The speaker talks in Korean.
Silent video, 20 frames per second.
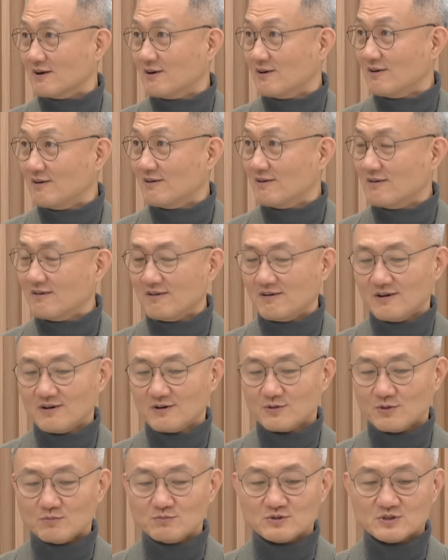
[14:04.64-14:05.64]
아.
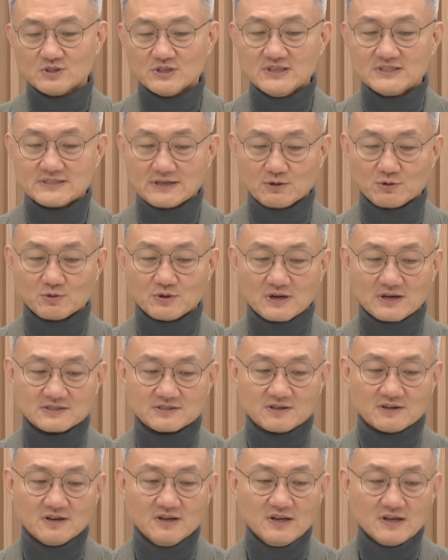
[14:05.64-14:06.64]
너무 일자로
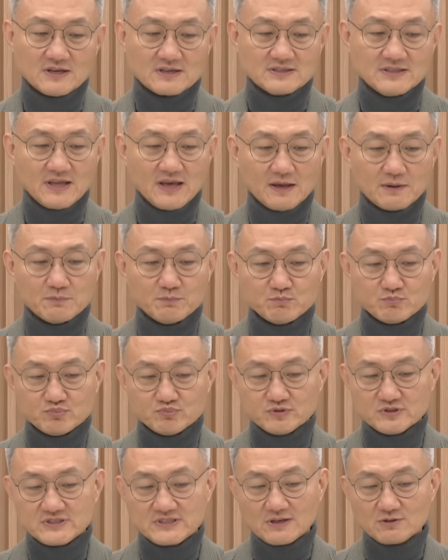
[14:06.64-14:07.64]
올라가죠. 근데
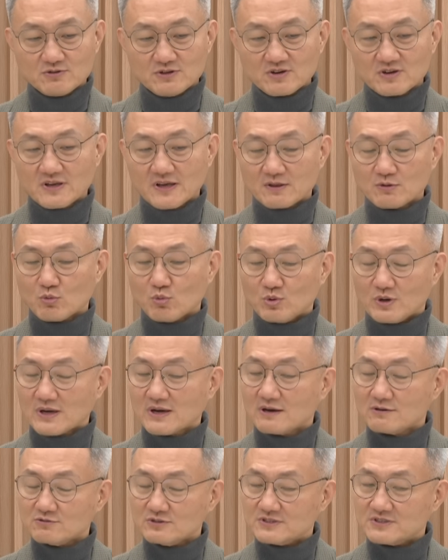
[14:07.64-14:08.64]
부채도 이렇게 계속
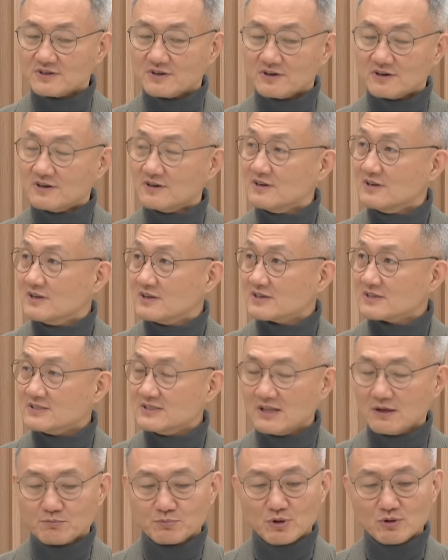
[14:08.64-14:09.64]
올라가고 있어요.
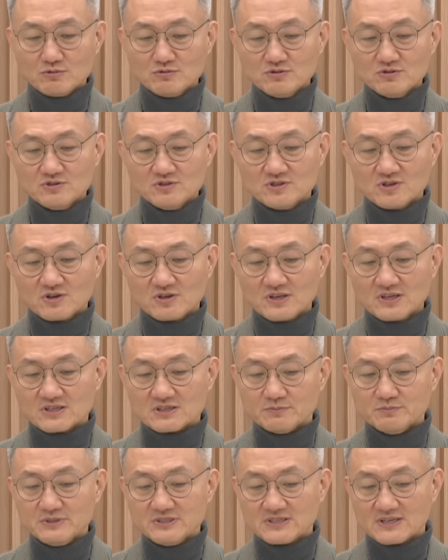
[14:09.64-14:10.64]
근데 평균적인
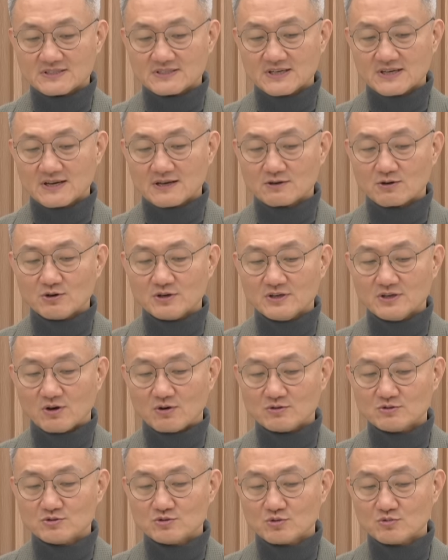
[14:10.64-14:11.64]
금리 자체가 거의
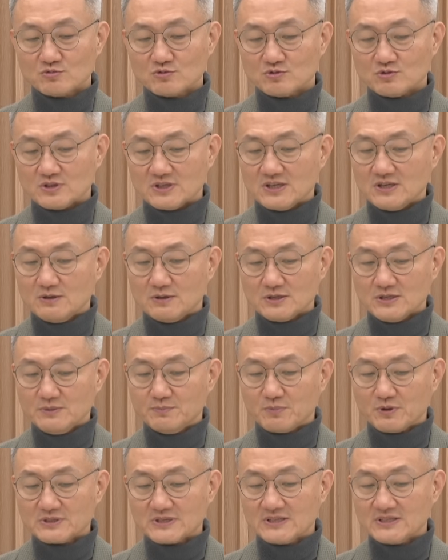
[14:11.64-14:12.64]
0쪽으로 1,
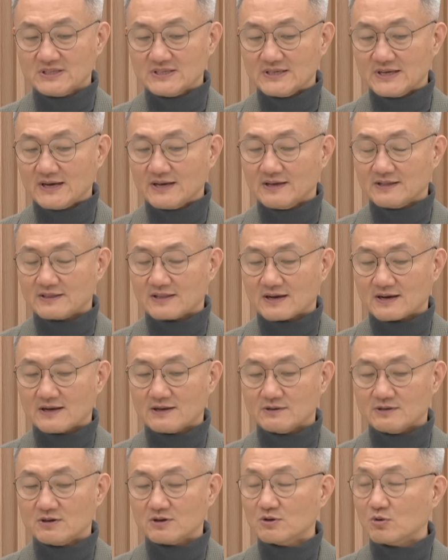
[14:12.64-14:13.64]
2% 이하에 있다가
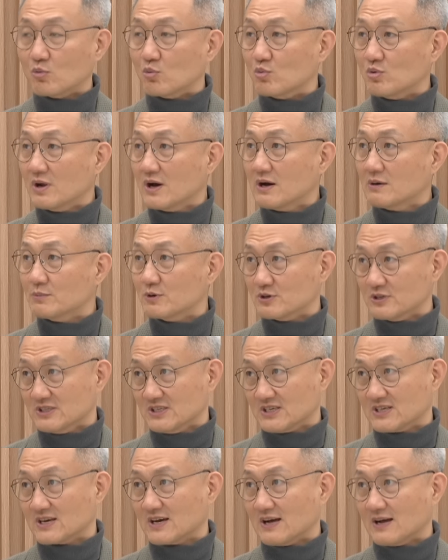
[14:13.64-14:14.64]
이렇게 올라와
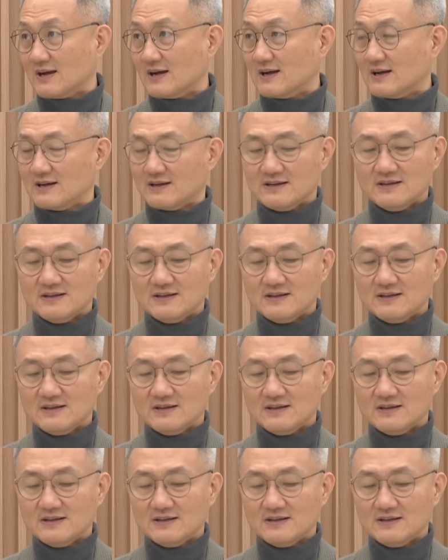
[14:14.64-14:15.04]
버리니까